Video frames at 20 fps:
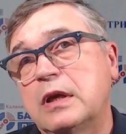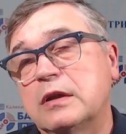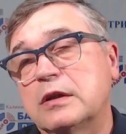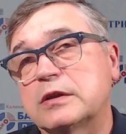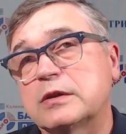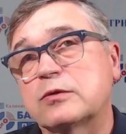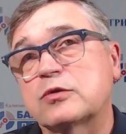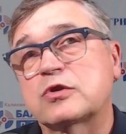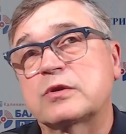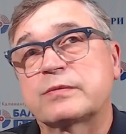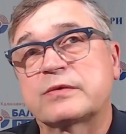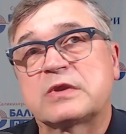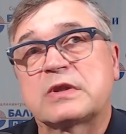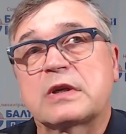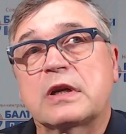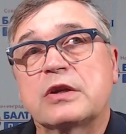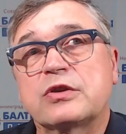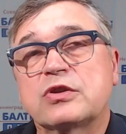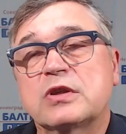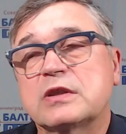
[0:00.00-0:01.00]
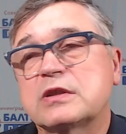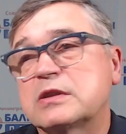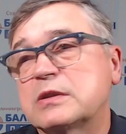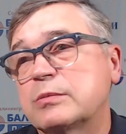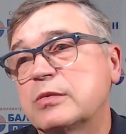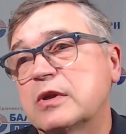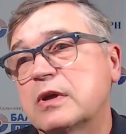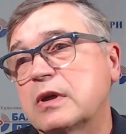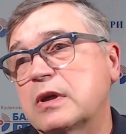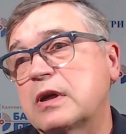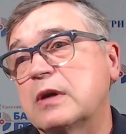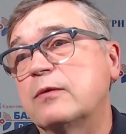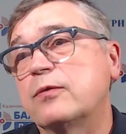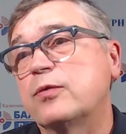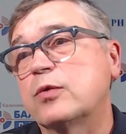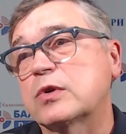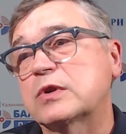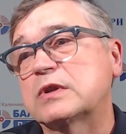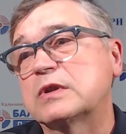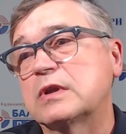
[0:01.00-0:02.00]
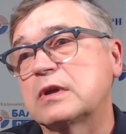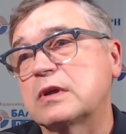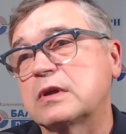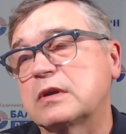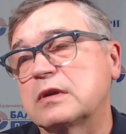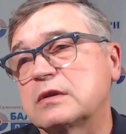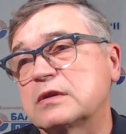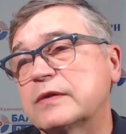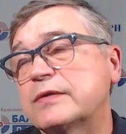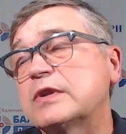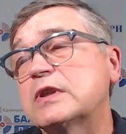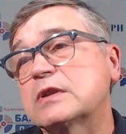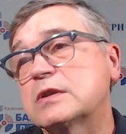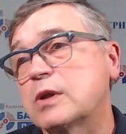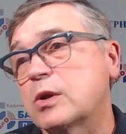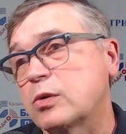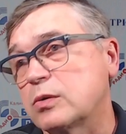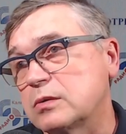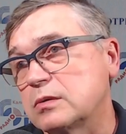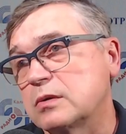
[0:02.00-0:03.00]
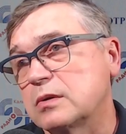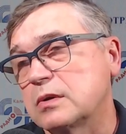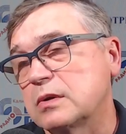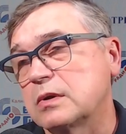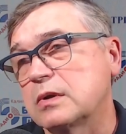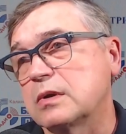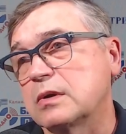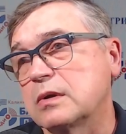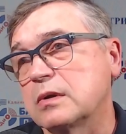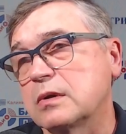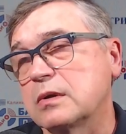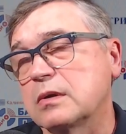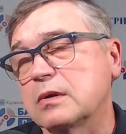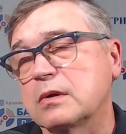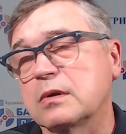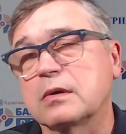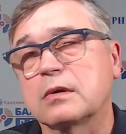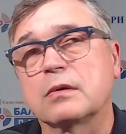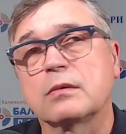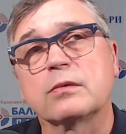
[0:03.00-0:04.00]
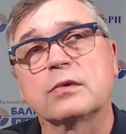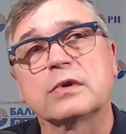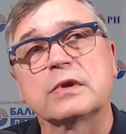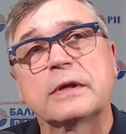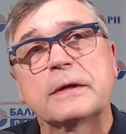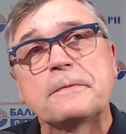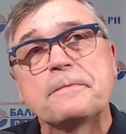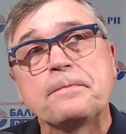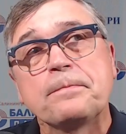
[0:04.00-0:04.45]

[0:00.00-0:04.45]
для того, чтобы центральная часть была комфортна со всех сторон. Э, вот.